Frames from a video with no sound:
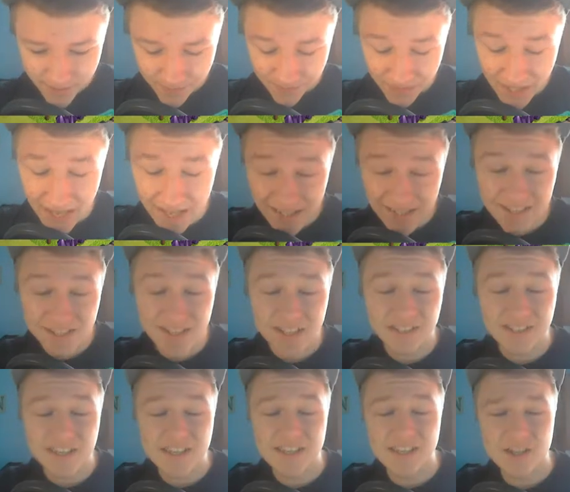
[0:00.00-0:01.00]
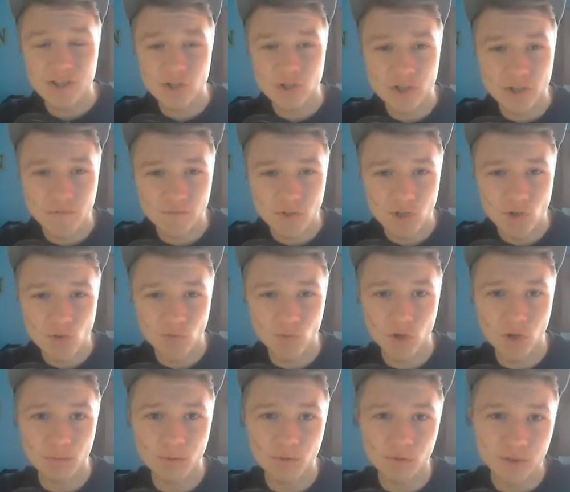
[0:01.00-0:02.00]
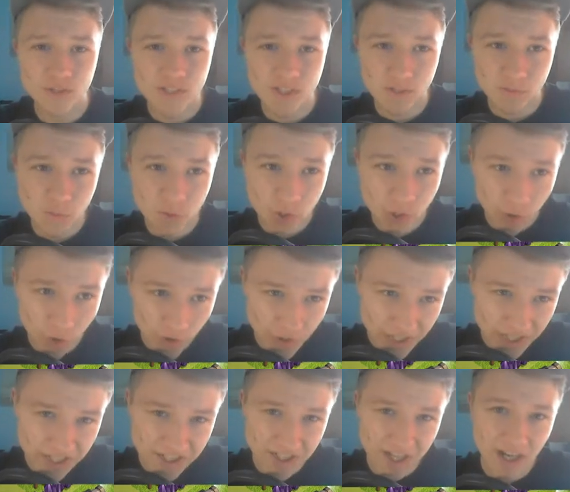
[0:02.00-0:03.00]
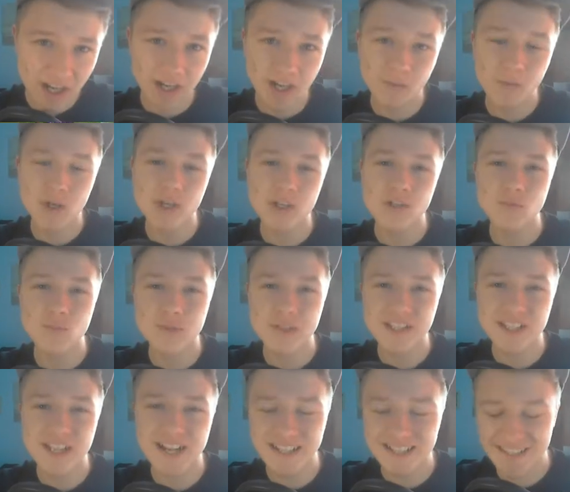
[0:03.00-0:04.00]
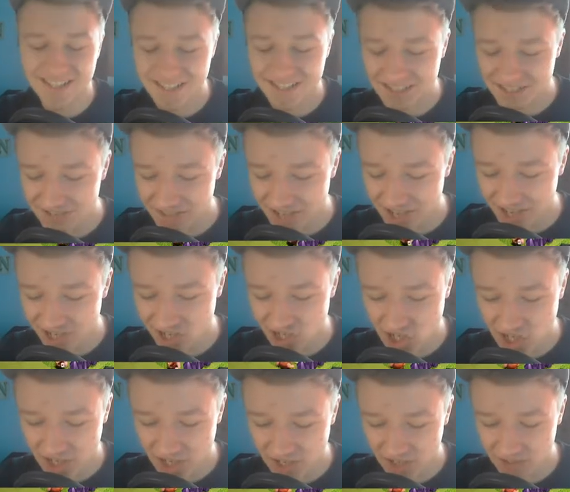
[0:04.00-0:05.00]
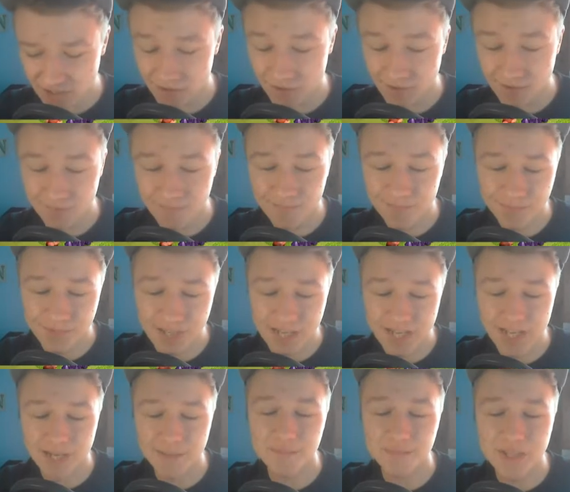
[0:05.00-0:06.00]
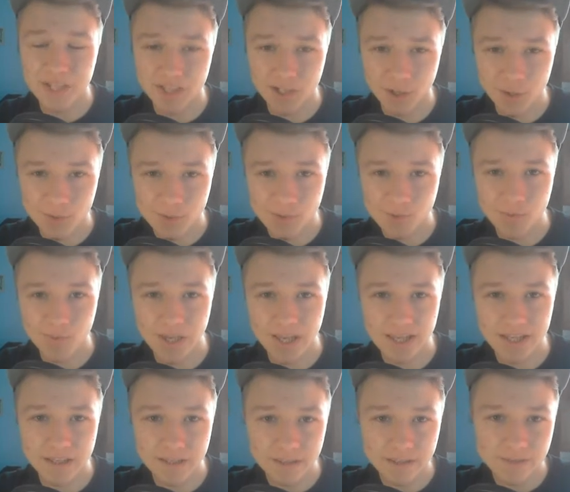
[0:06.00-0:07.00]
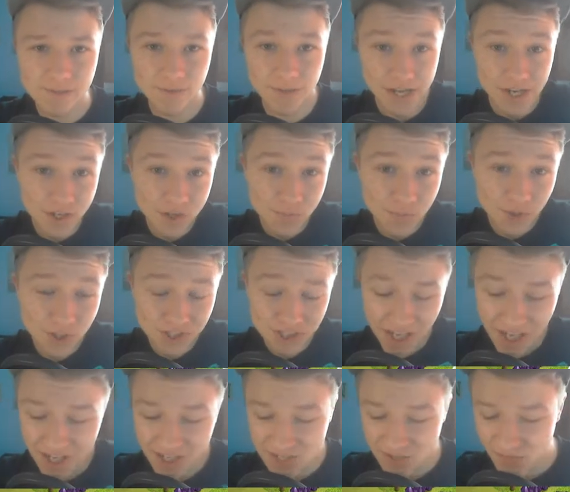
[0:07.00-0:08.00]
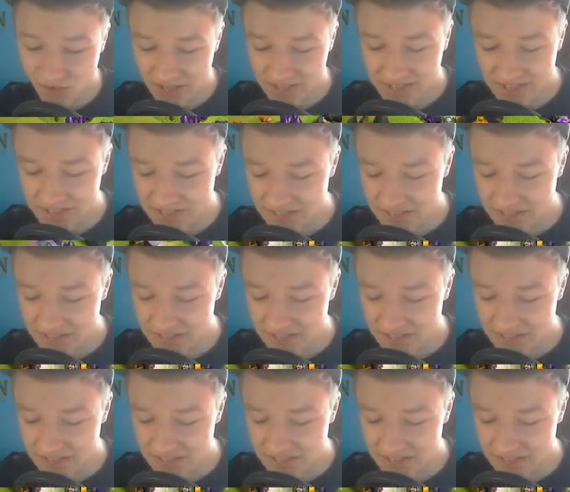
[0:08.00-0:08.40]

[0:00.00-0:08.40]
eigentlich hatte ich ja schon ein Video vorproduziert für den heutigen Tag, aber Supercell hat sich dazu ja entschieden, ähm, ein Update rauszubringen. So ganz spontan, ich weiß es